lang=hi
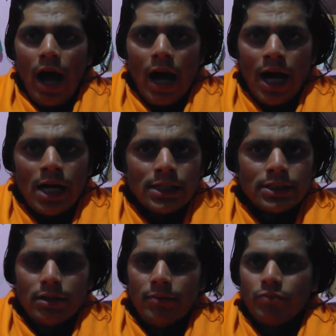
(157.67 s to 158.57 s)

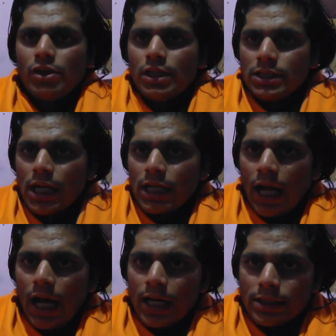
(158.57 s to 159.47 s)
आज
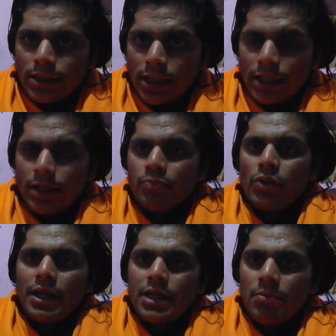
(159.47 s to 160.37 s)
सरकार से
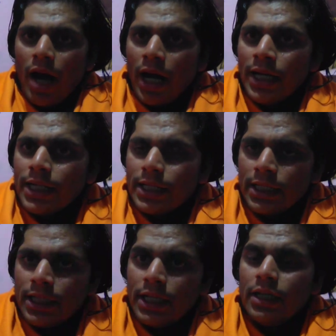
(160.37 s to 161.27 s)
ये मांग
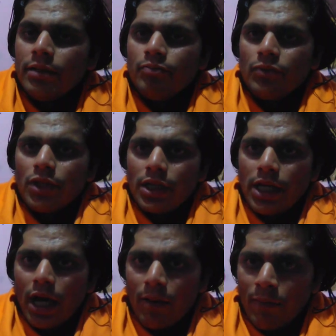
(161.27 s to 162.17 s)
करेंगे
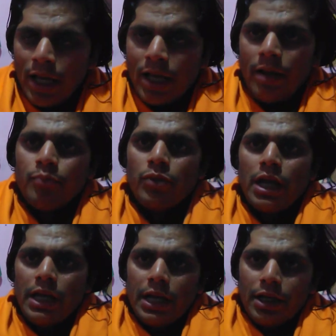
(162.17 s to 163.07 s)
कि हमें
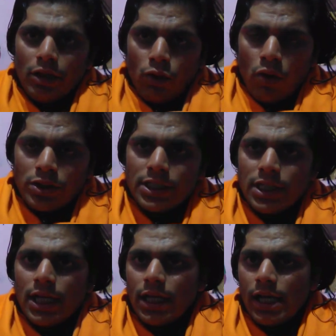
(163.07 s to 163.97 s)
ये दो
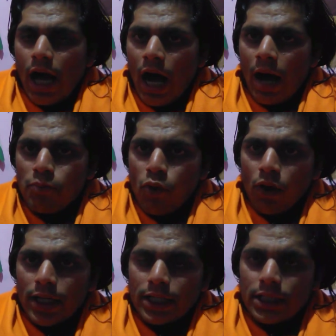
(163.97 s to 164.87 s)
चीज़ें आपको
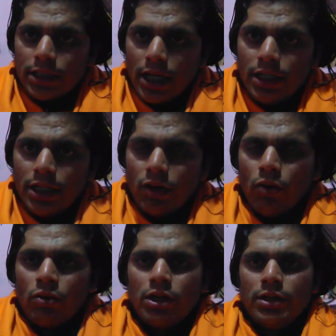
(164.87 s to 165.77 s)
करके देनी
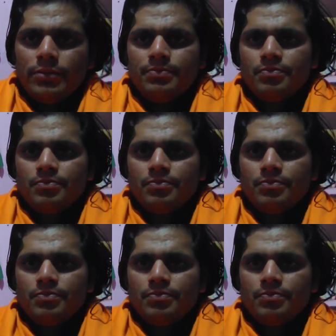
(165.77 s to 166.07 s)
होंगी